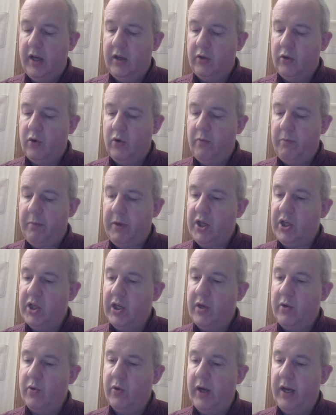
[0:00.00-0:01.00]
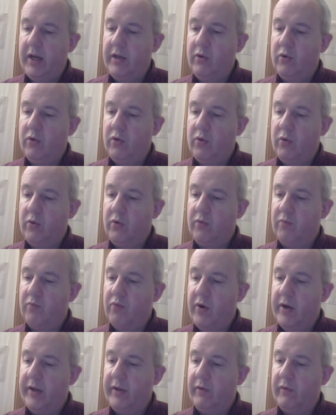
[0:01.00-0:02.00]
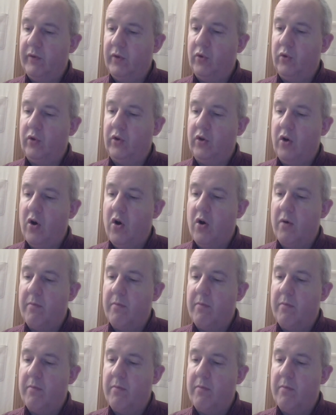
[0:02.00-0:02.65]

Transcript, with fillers: Que le péché ne règne donc point dans votre corps